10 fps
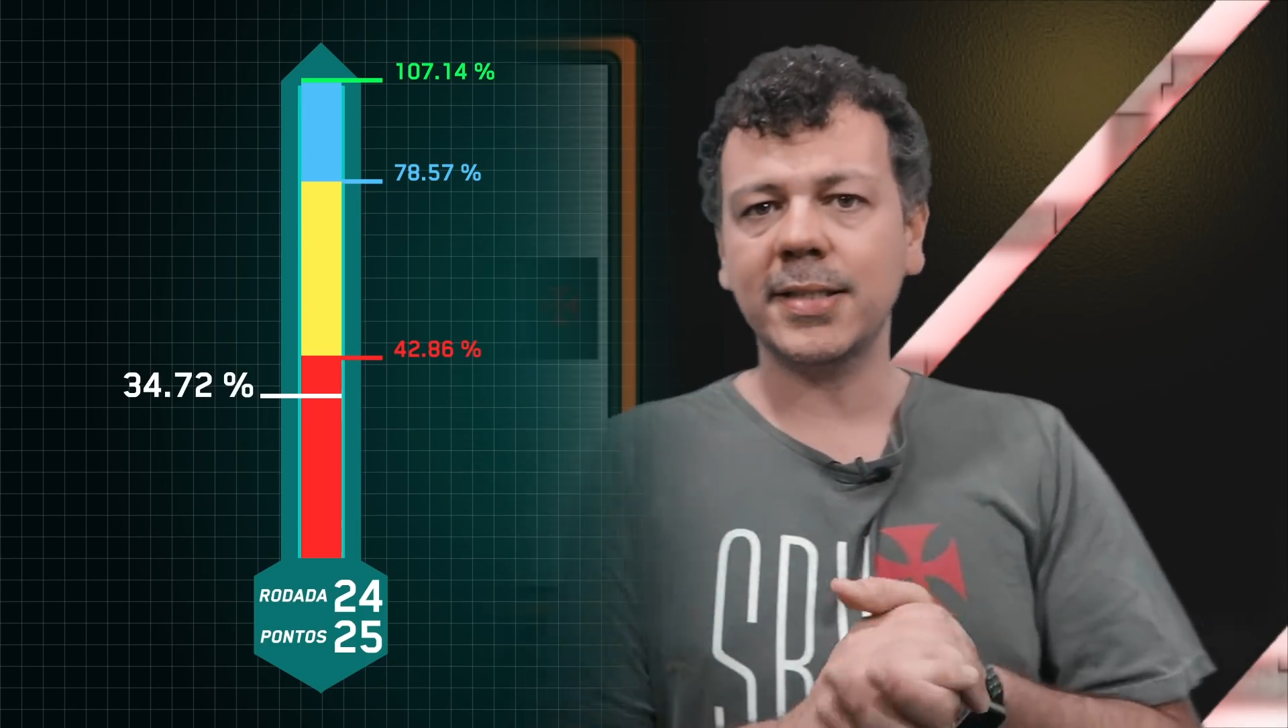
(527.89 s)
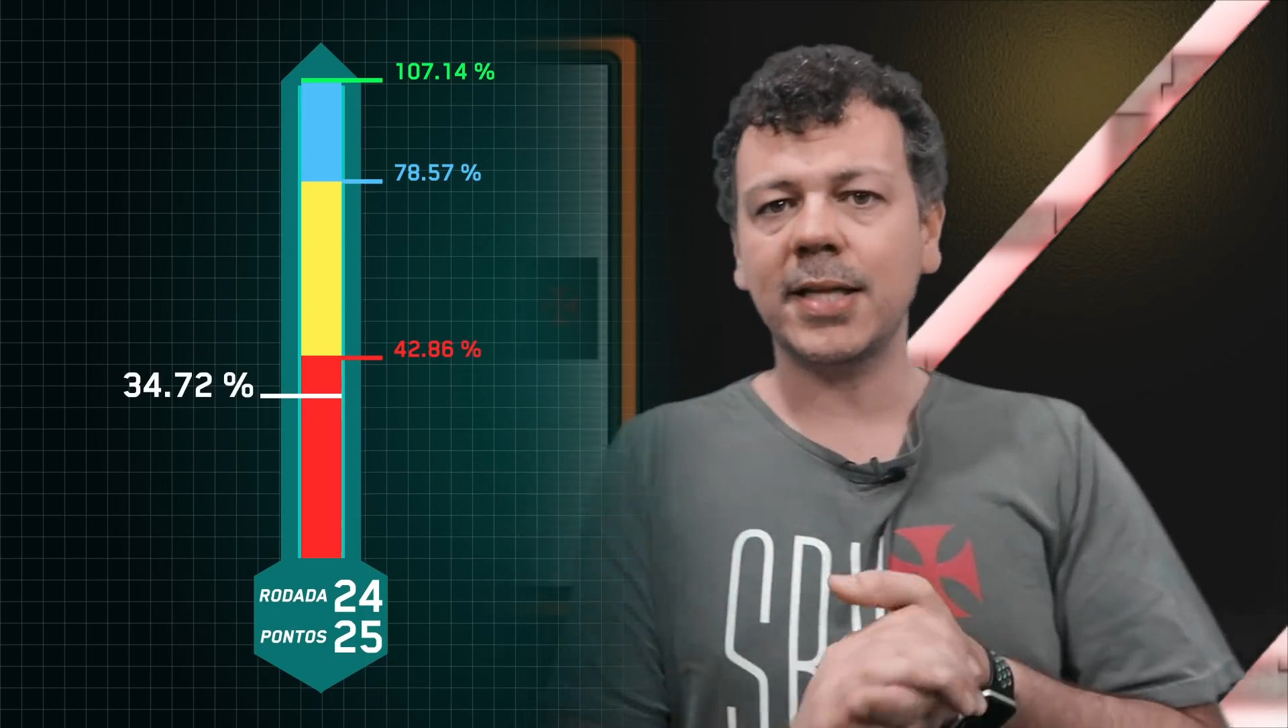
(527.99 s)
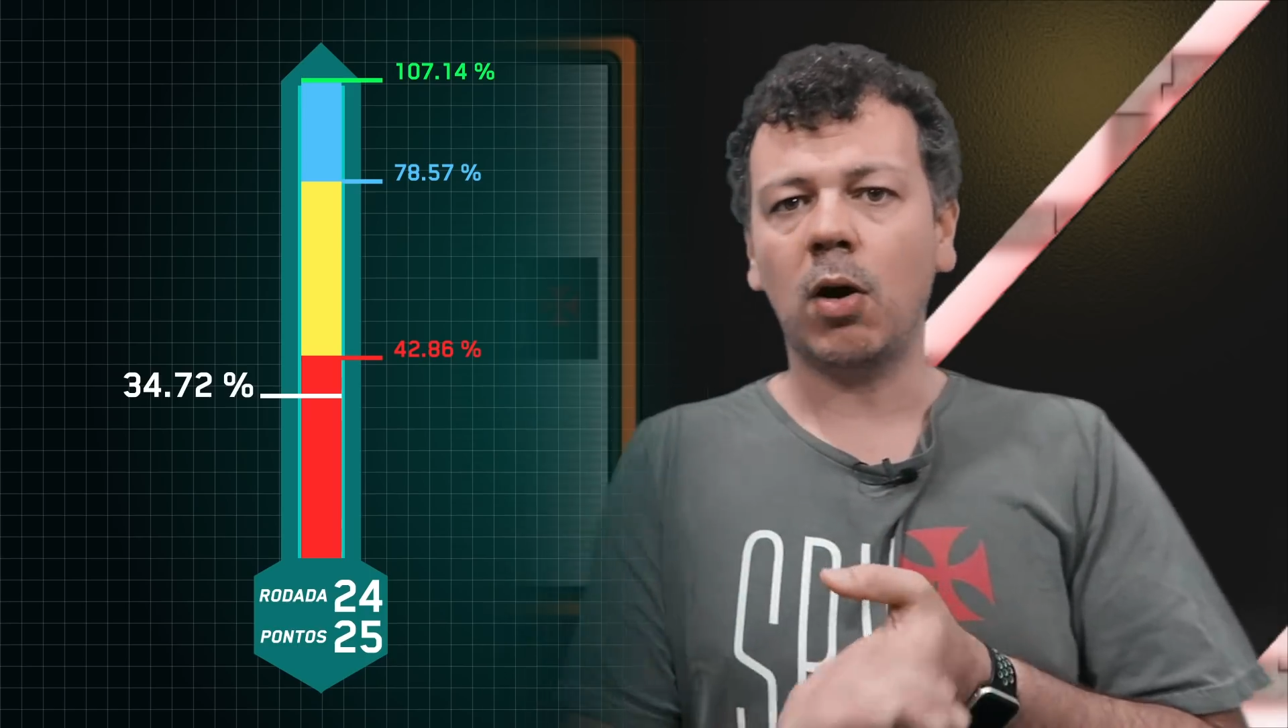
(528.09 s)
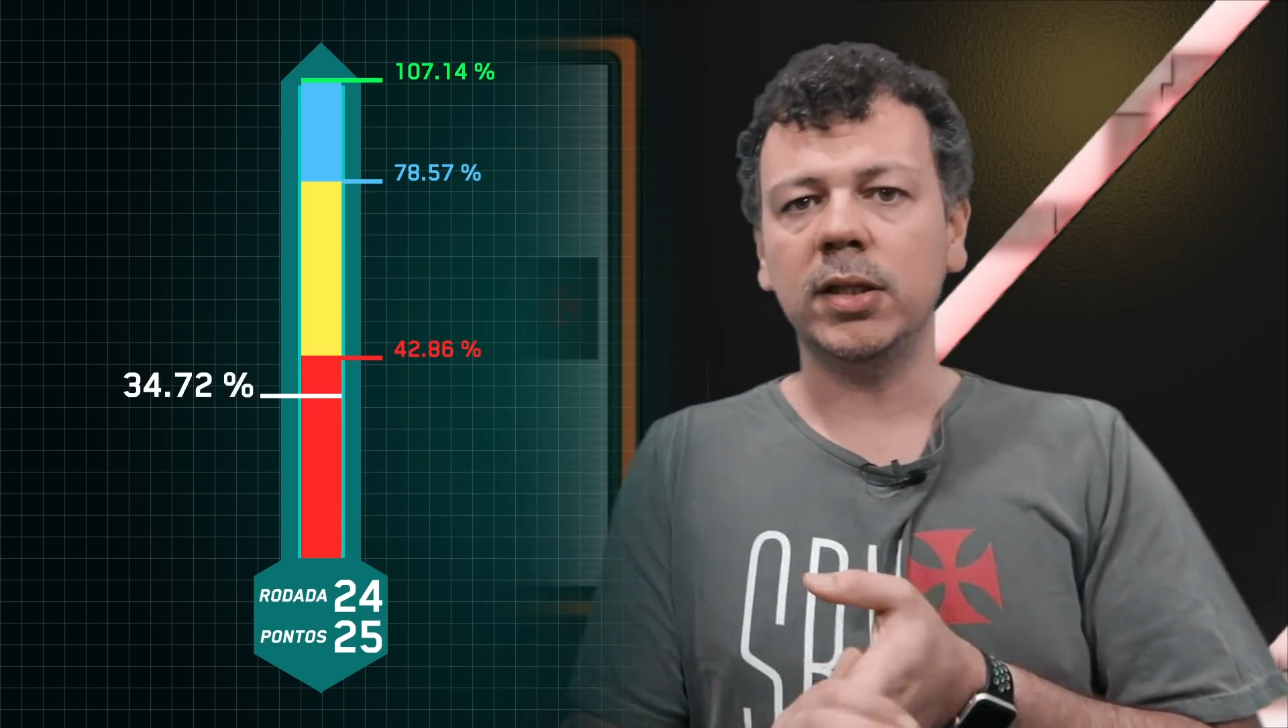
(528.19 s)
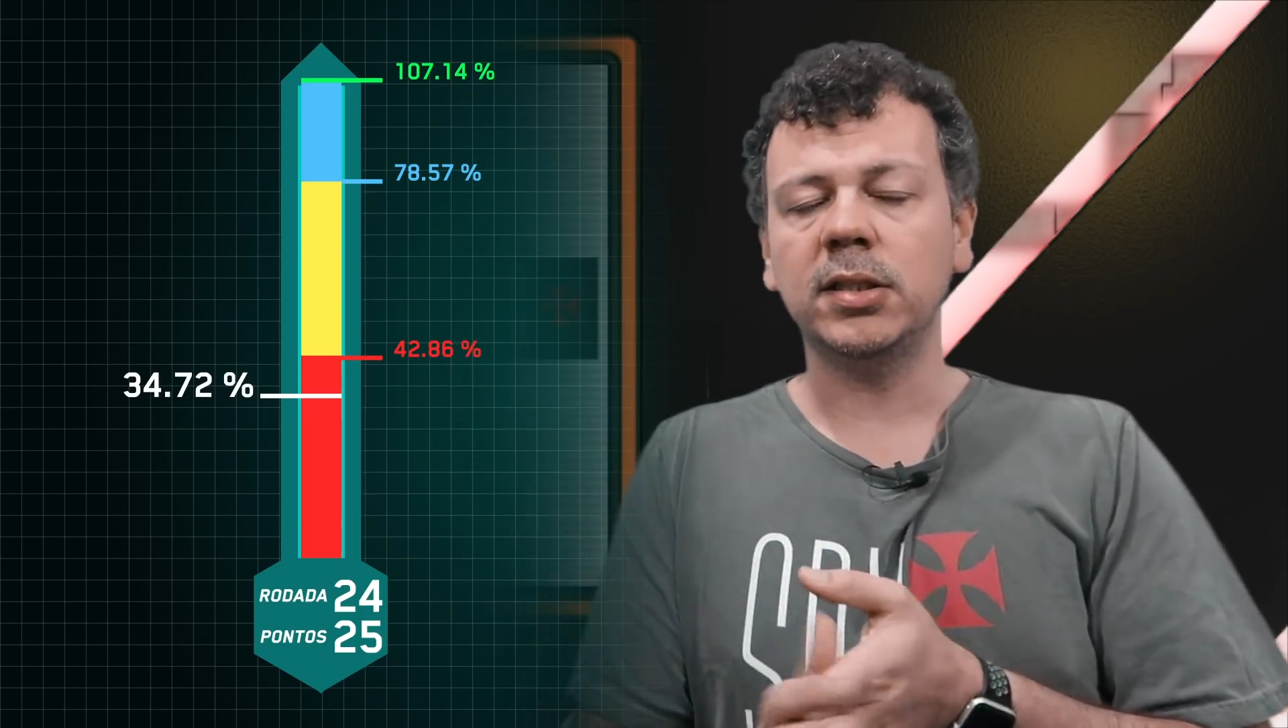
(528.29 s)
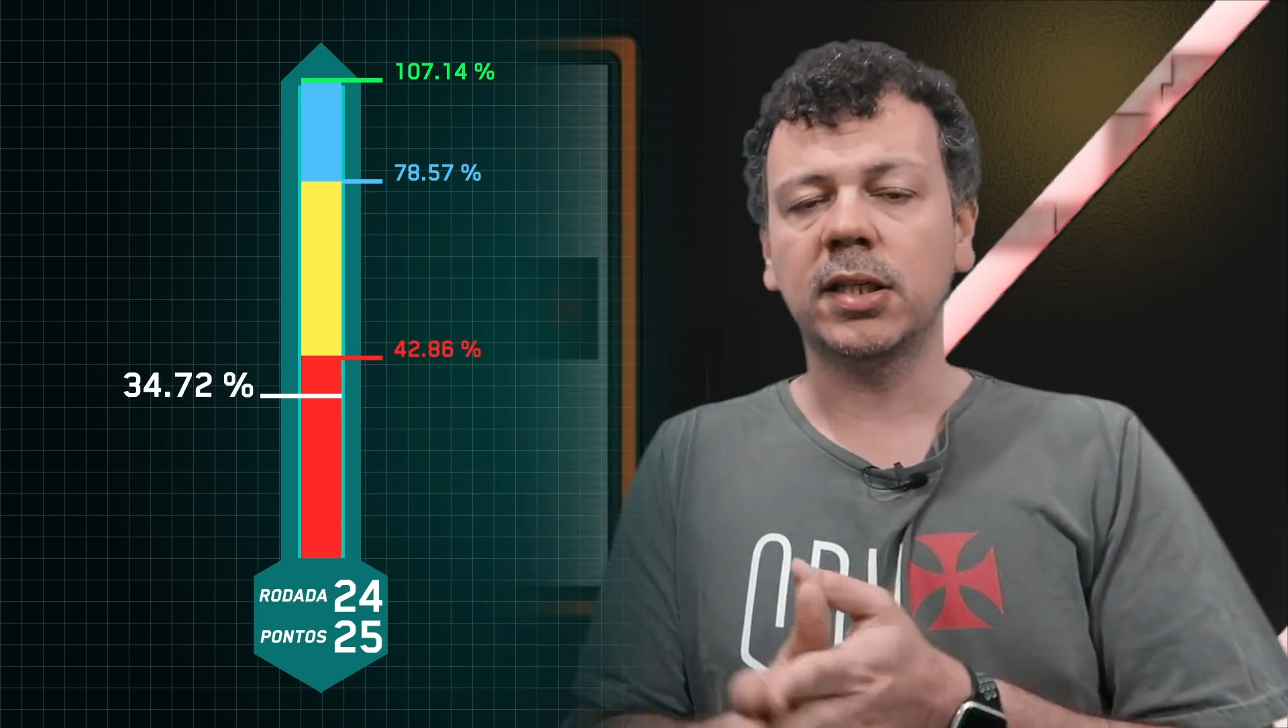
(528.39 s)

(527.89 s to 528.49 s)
nessa ordem